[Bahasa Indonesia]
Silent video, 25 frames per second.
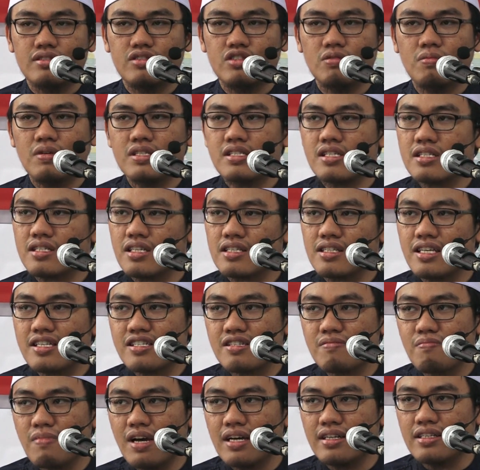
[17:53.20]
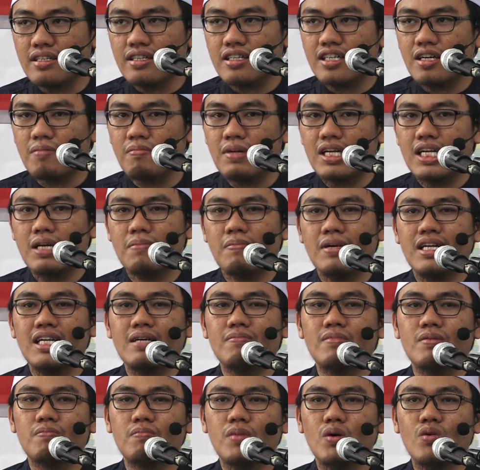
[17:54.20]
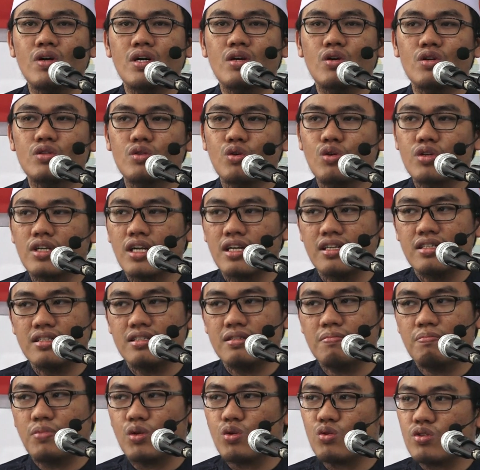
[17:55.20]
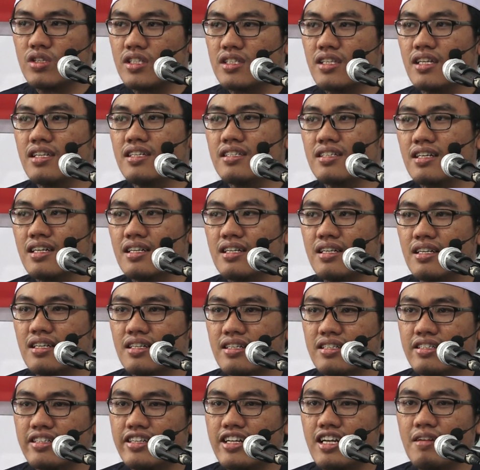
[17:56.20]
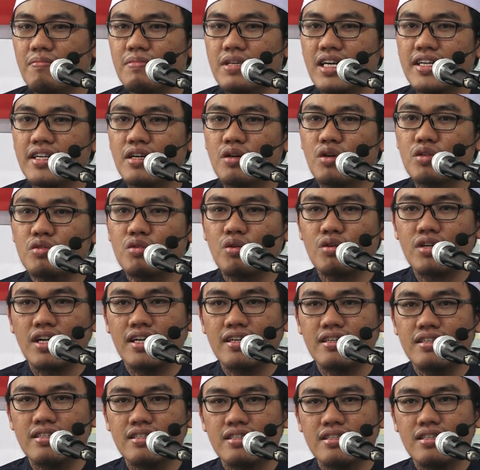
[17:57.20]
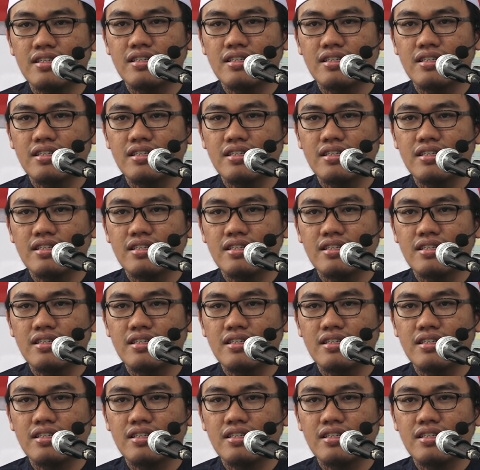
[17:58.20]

Cuma setetes mani, kemana-mana membawa kotoran. Perut kita ini kan di dalamnya ada kotoran.